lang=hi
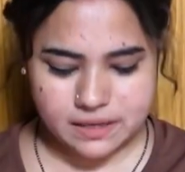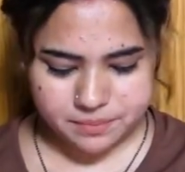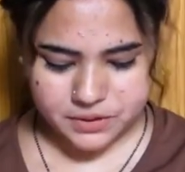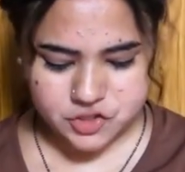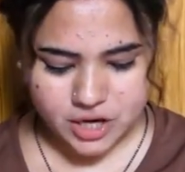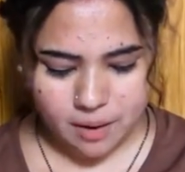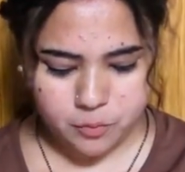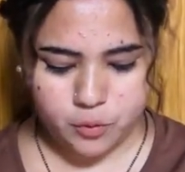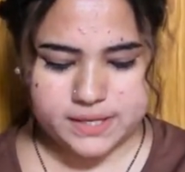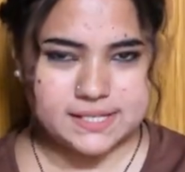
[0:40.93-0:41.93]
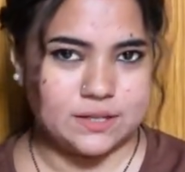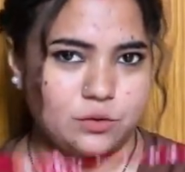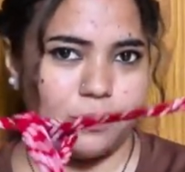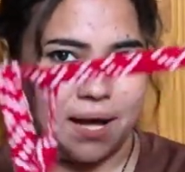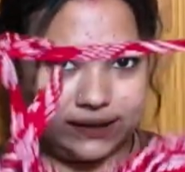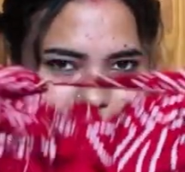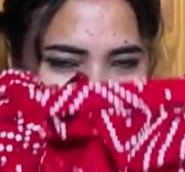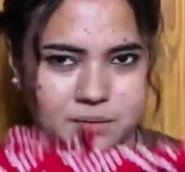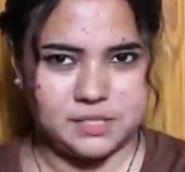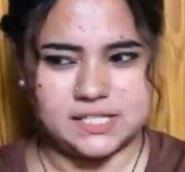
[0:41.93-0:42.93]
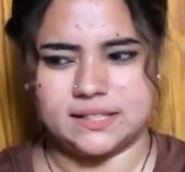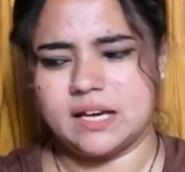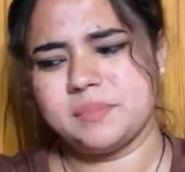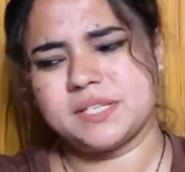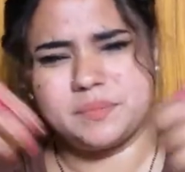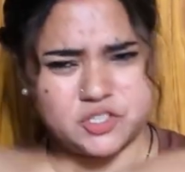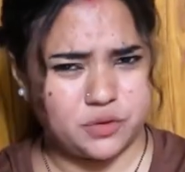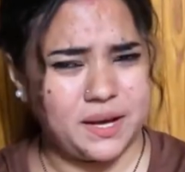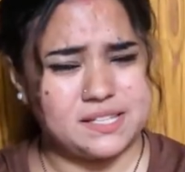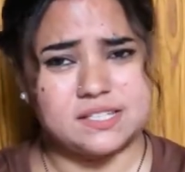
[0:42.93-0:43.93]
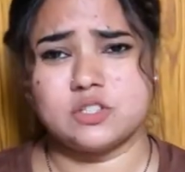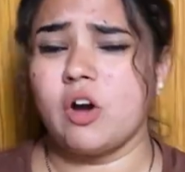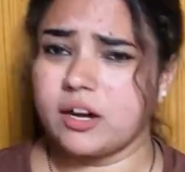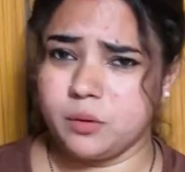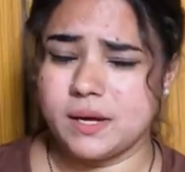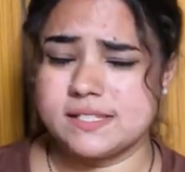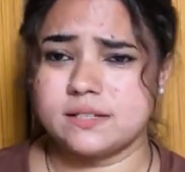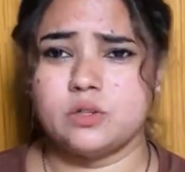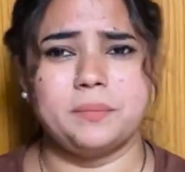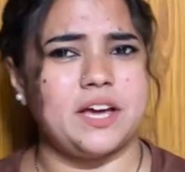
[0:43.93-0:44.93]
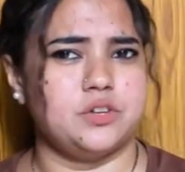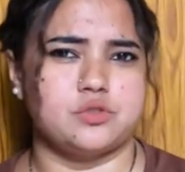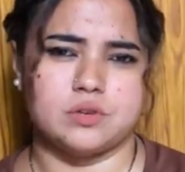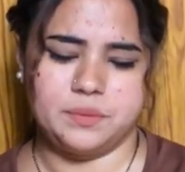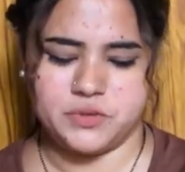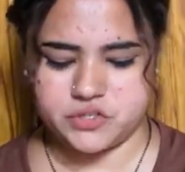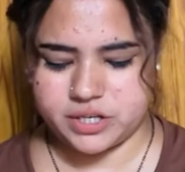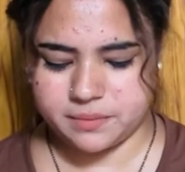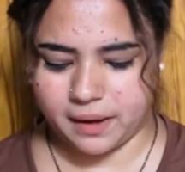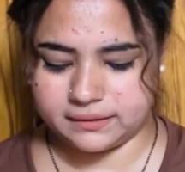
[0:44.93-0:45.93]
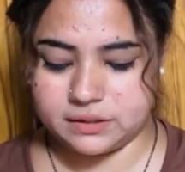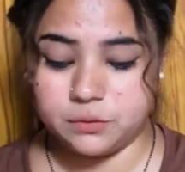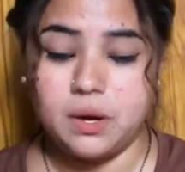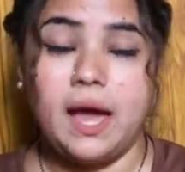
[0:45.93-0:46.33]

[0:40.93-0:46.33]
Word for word: है पीछे आपको ऐसे यू नो बांधने के लिए मिल जाता है आप इसे पीछे बांध सकते हो आगे भी बांध सकते हो मैं यूजुअली पीछे ही बांधती हूँ